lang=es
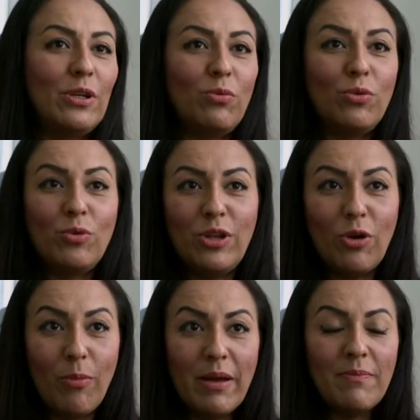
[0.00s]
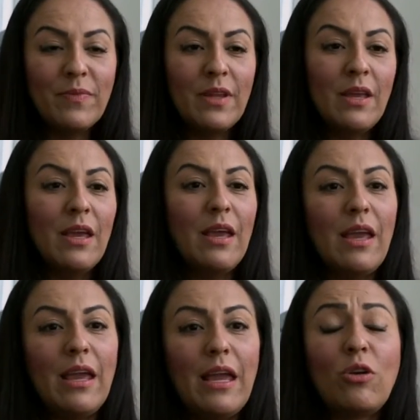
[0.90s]
segundo idioma.
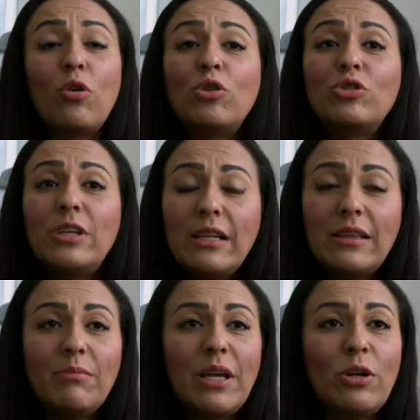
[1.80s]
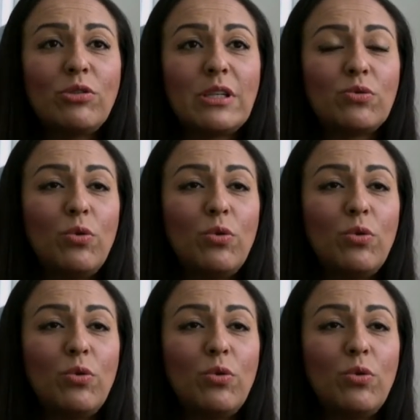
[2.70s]
Eh, el conocer también otras